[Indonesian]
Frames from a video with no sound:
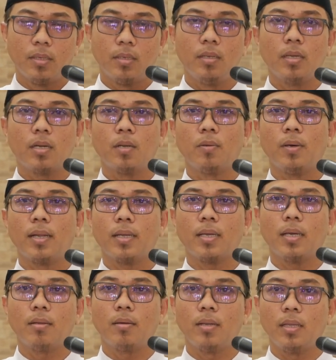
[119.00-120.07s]

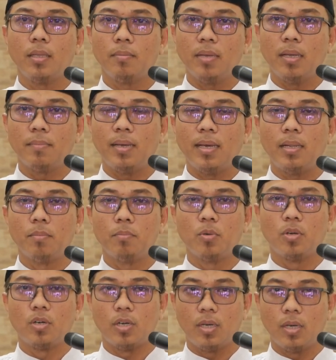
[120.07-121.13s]
dikeluarkan oleh Imam
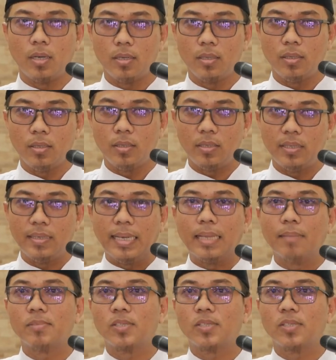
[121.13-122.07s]
Al-Bukhari di dalam